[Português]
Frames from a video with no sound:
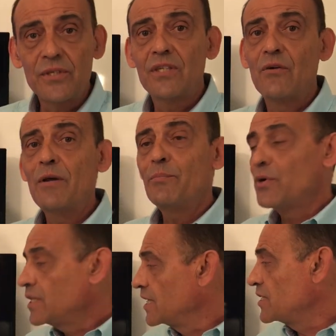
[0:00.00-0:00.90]
Então é
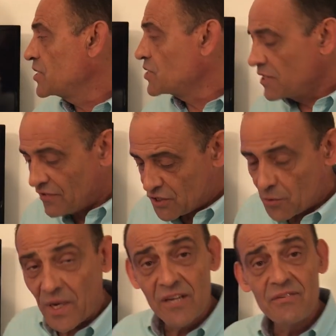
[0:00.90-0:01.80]
importante a gente fazer
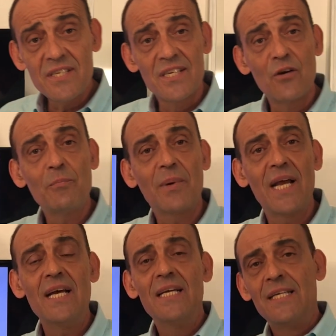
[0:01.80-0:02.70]
uma revisão
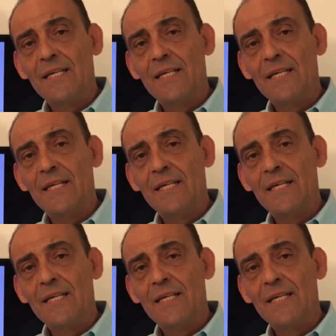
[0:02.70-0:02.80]
para